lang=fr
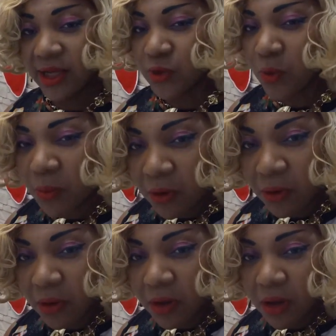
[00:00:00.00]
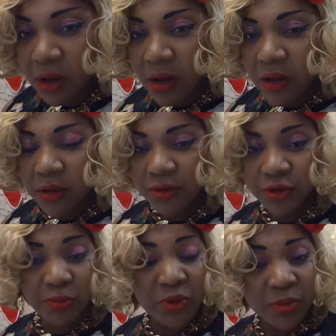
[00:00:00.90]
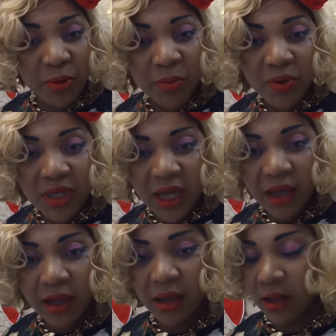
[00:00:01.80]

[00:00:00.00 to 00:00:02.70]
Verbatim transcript: saumons. Je peux aussi proposer